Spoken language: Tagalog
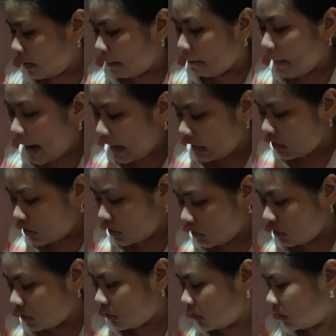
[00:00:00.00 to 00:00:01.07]
bag
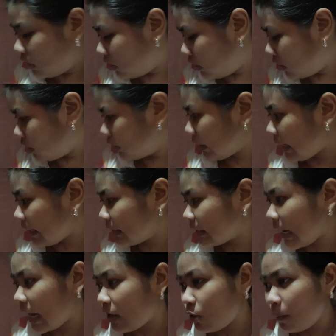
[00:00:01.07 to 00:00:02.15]
na
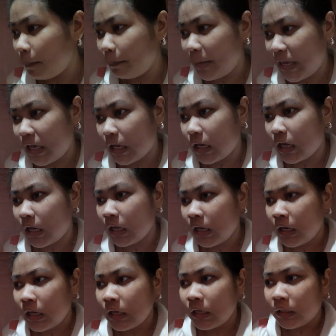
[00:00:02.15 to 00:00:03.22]
isa, yung pink,
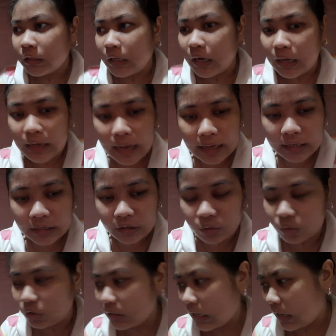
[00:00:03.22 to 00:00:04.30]
nalagayan
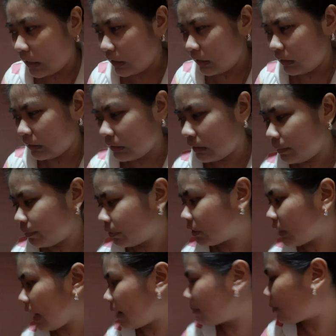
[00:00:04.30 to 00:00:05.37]
ko ng
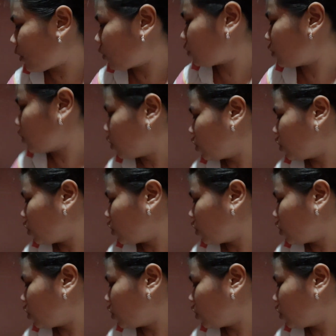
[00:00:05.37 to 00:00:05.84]
cellphone